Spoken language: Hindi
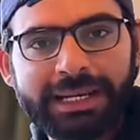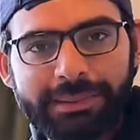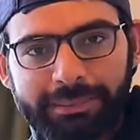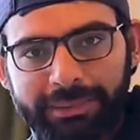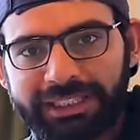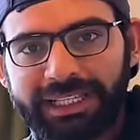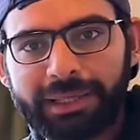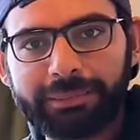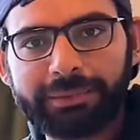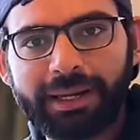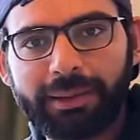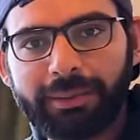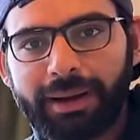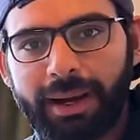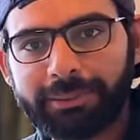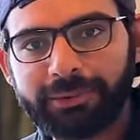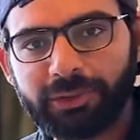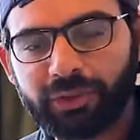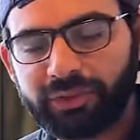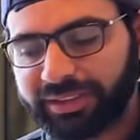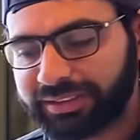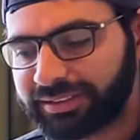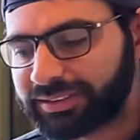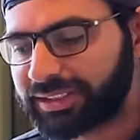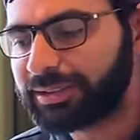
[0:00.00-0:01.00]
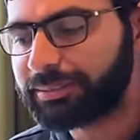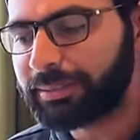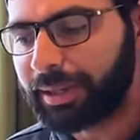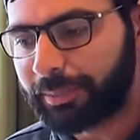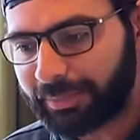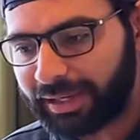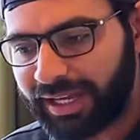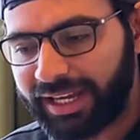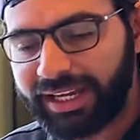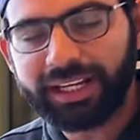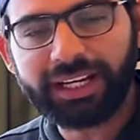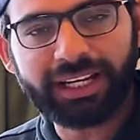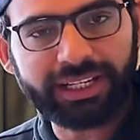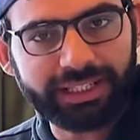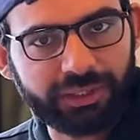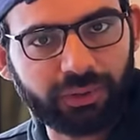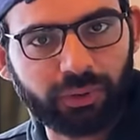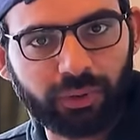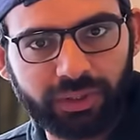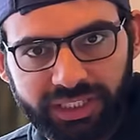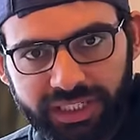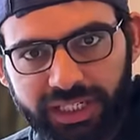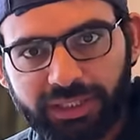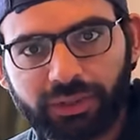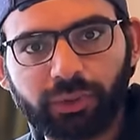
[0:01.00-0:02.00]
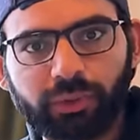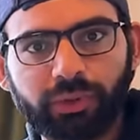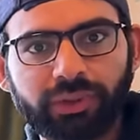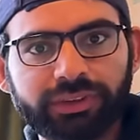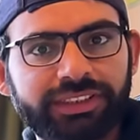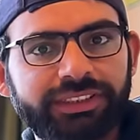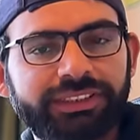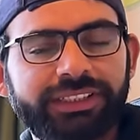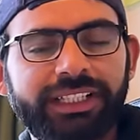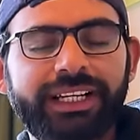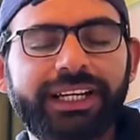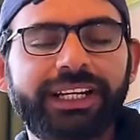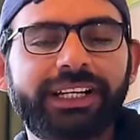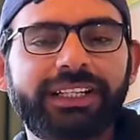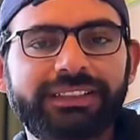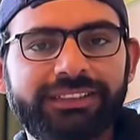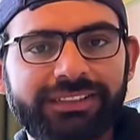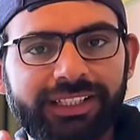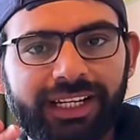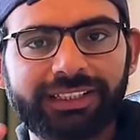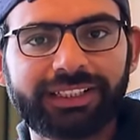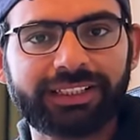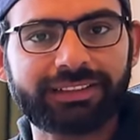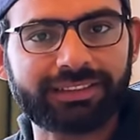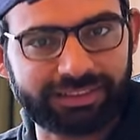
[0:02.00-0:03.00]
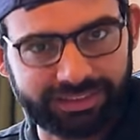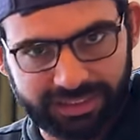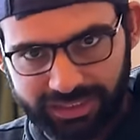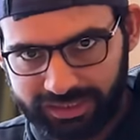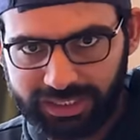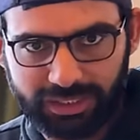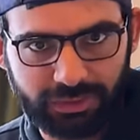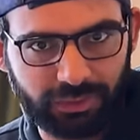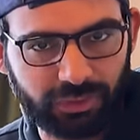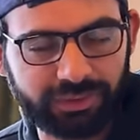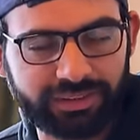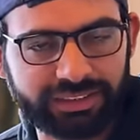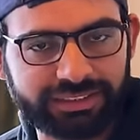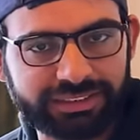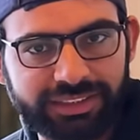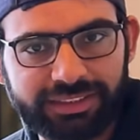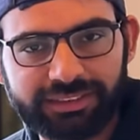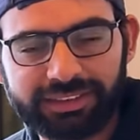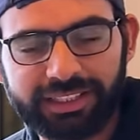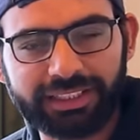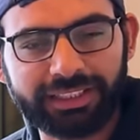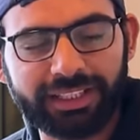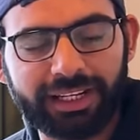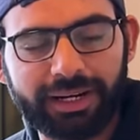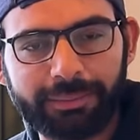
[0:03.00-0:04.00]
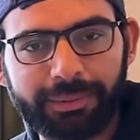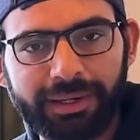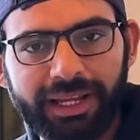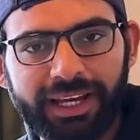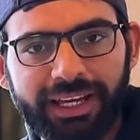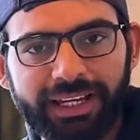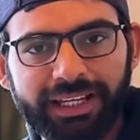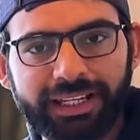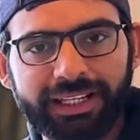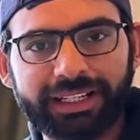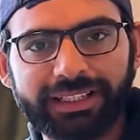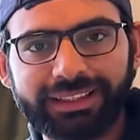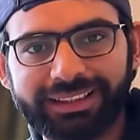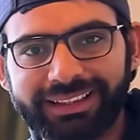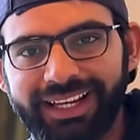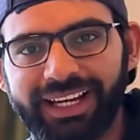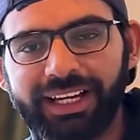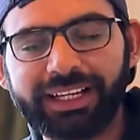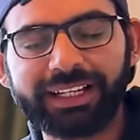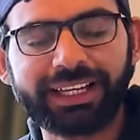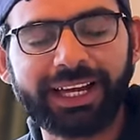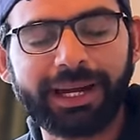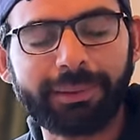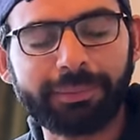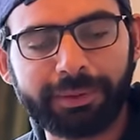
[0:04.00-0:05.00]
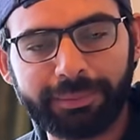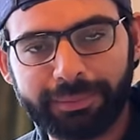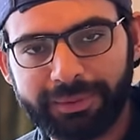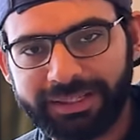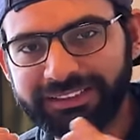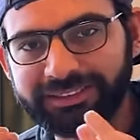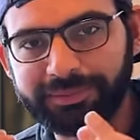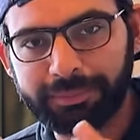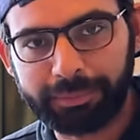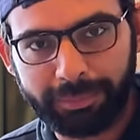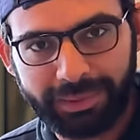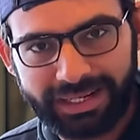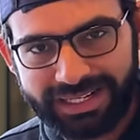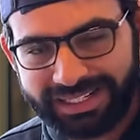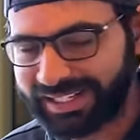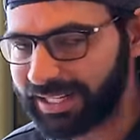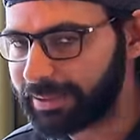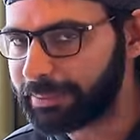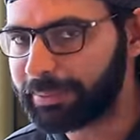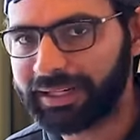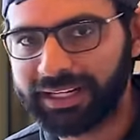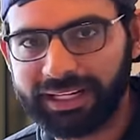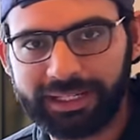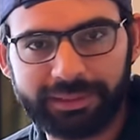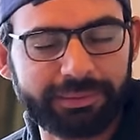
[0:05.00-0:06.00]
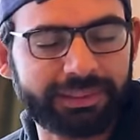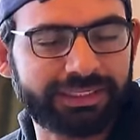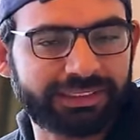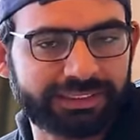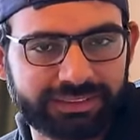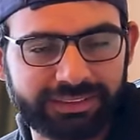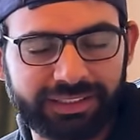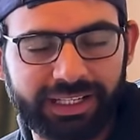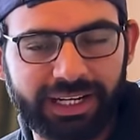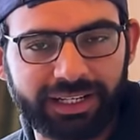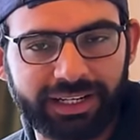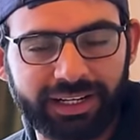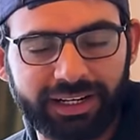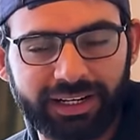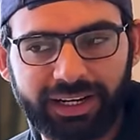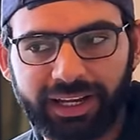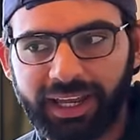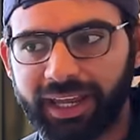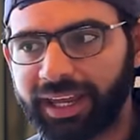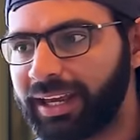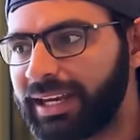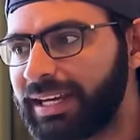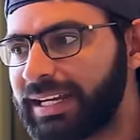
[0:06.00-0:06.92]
मतलब जब आप यूनिवर्सिटीज़ में अप्लाई कर रहे होंगे ना तो कोशिश करें कि ज़्यादा से ज़्यादा यूनिवर्सिटीज़ के अंदर अप्लाई करें ताकि आपके पास मल्टीपल एडमिशन लेटर आएँ